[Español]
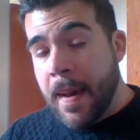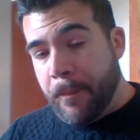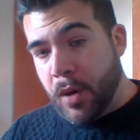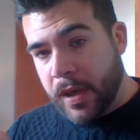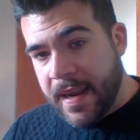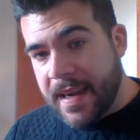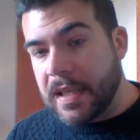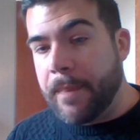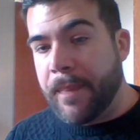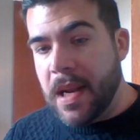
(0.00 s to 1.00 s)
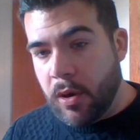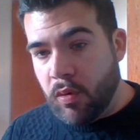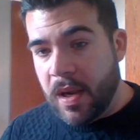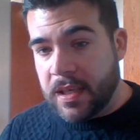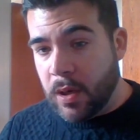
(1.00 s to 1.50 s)
porque en esta
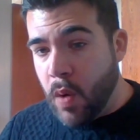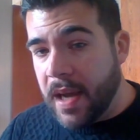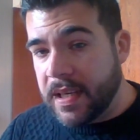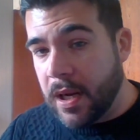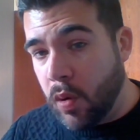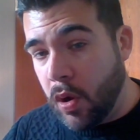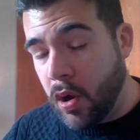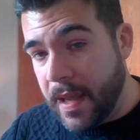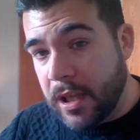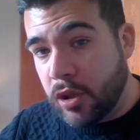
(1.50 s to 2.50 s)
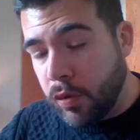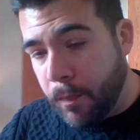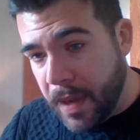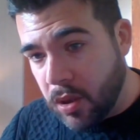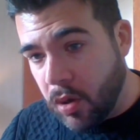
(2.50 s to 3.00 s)
película si juegas al juego del
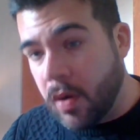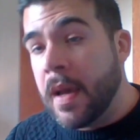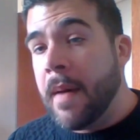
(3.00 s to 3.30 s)
chupito,